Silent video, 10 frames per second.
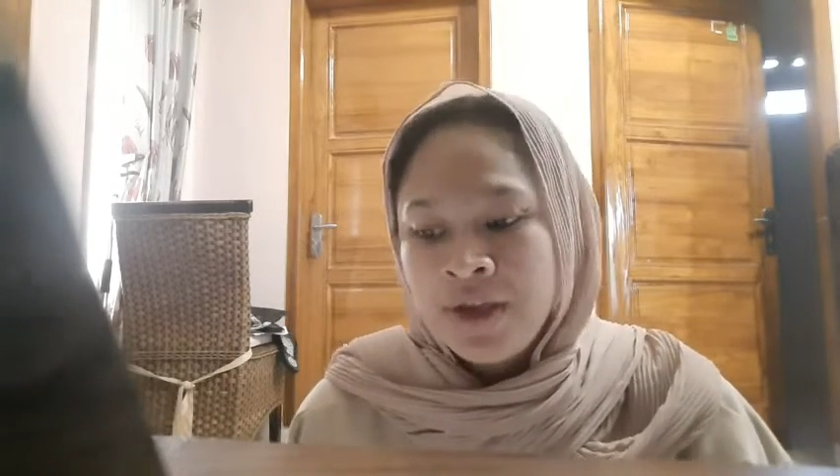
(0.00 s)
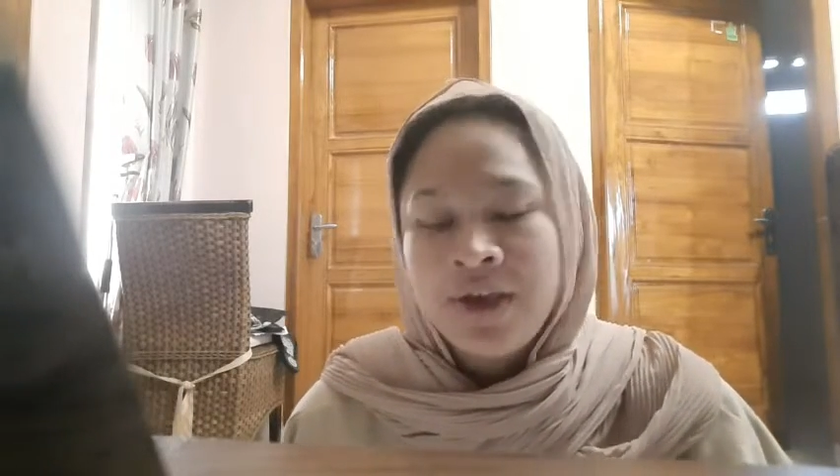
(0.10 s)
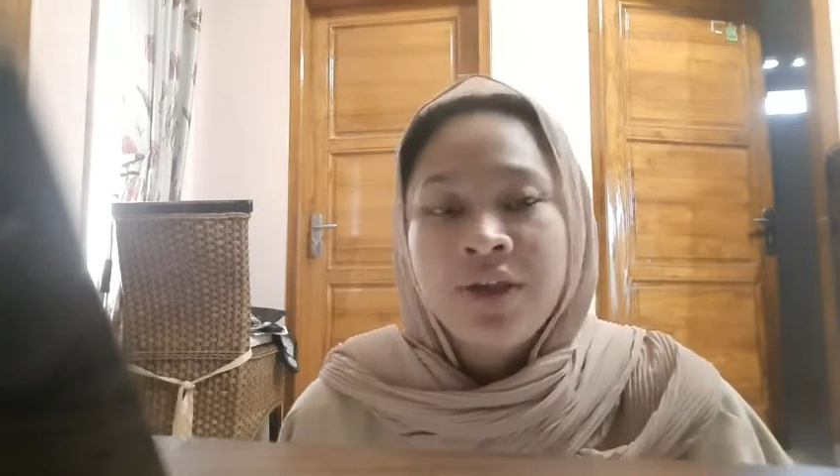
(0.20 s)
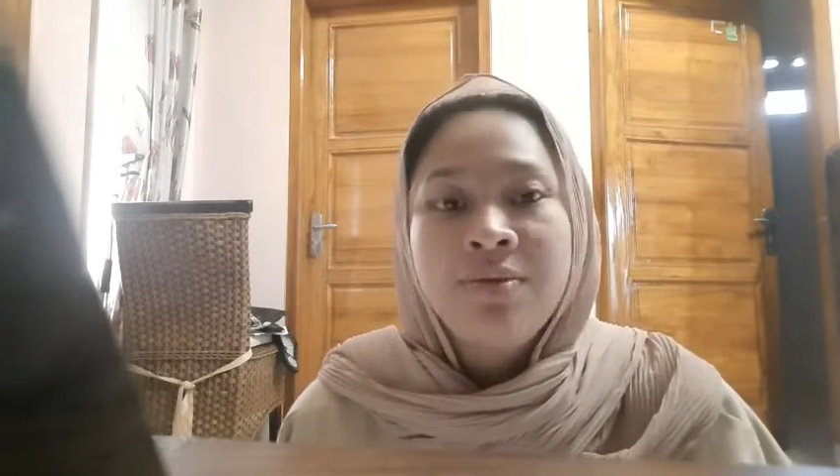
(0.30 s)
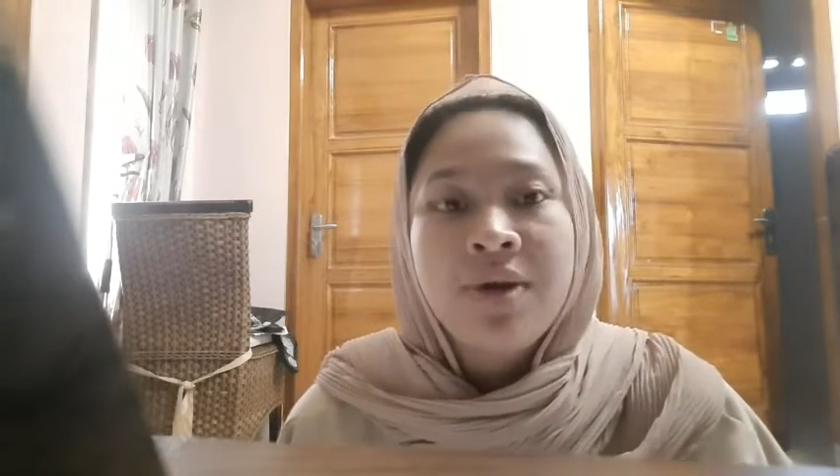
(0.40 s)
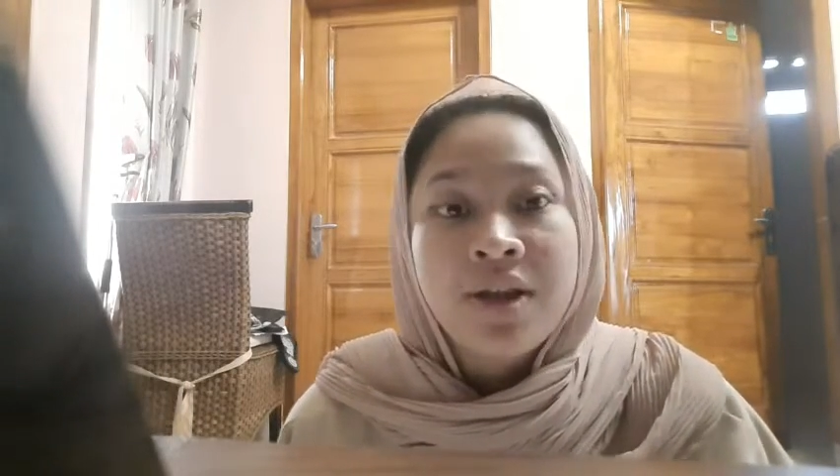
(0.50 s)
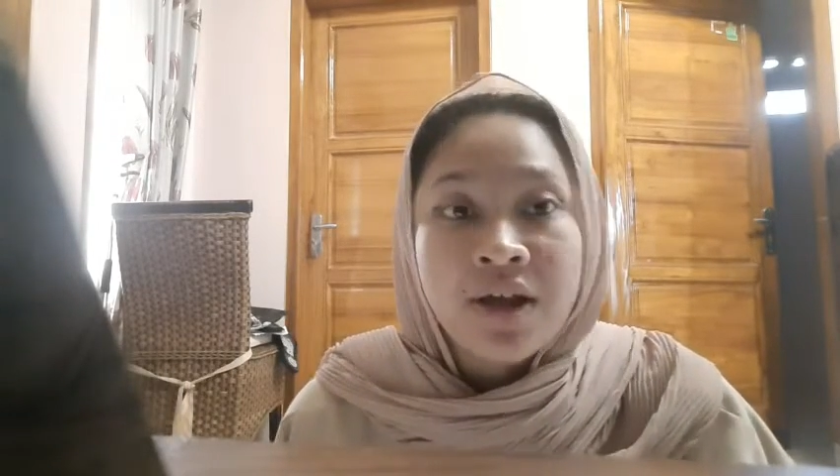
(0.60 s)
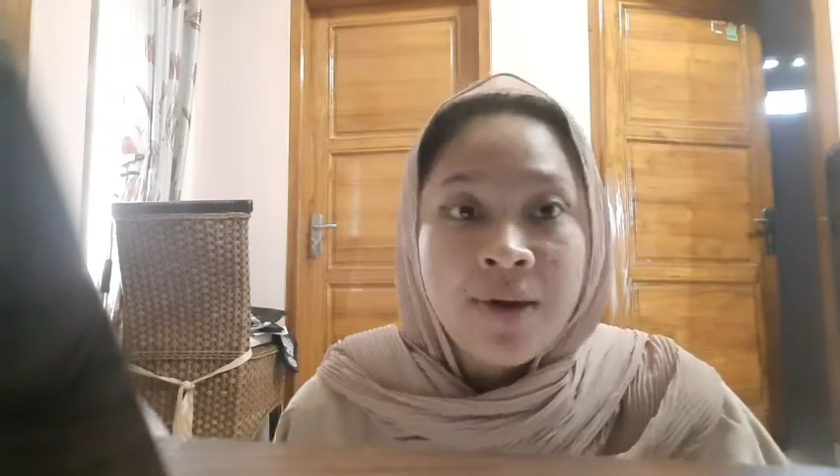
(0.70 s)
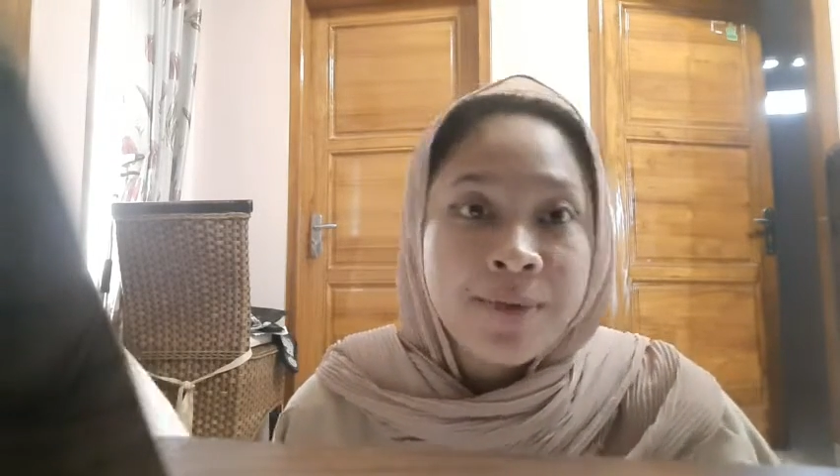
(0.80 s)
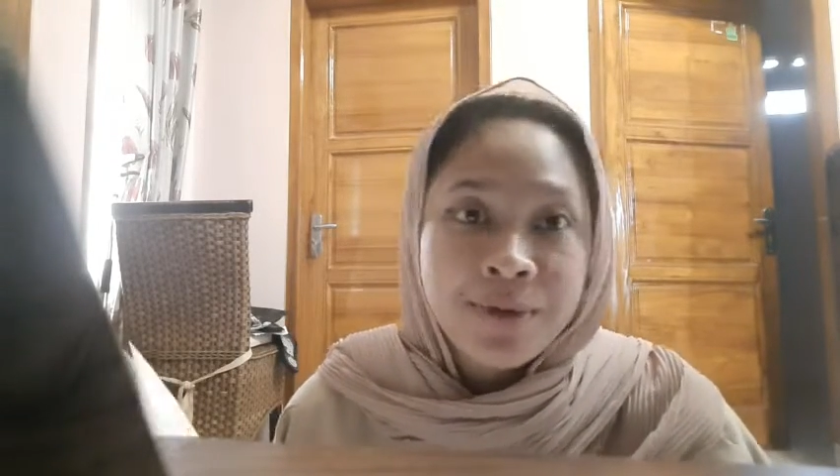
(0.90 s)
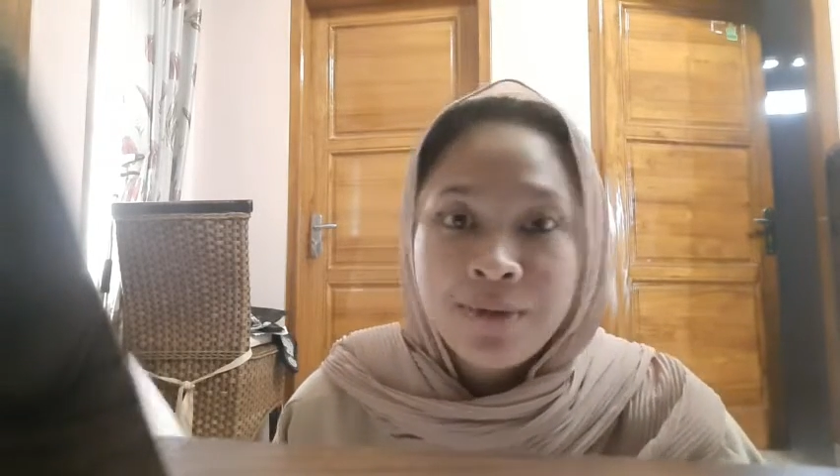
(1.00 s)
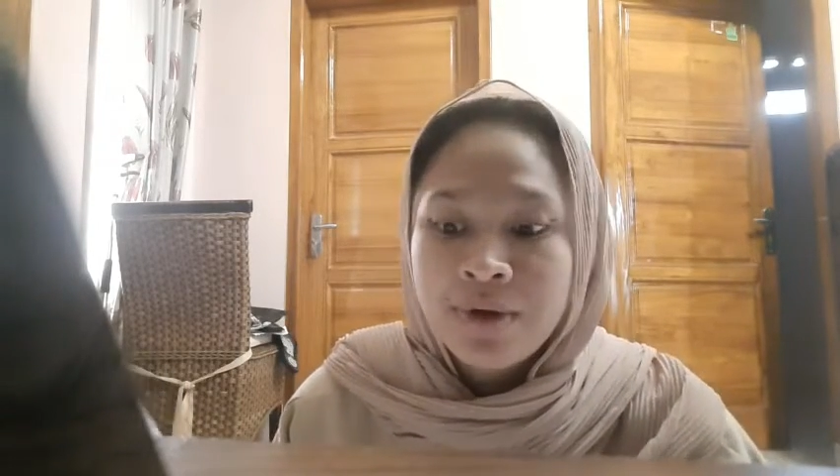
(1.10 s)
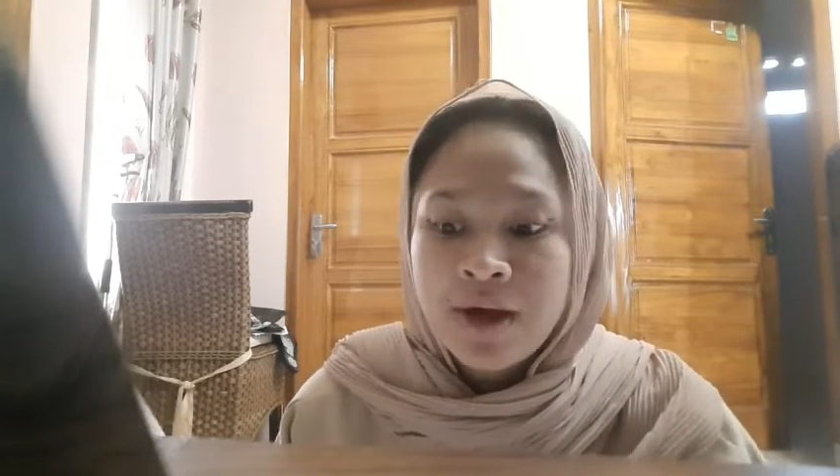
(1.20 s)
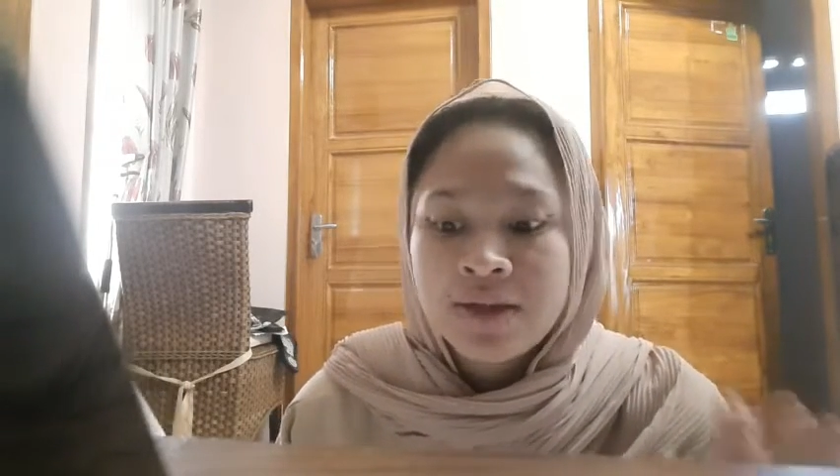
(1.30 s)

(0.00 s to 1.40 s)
itu berarti kamu itu nggak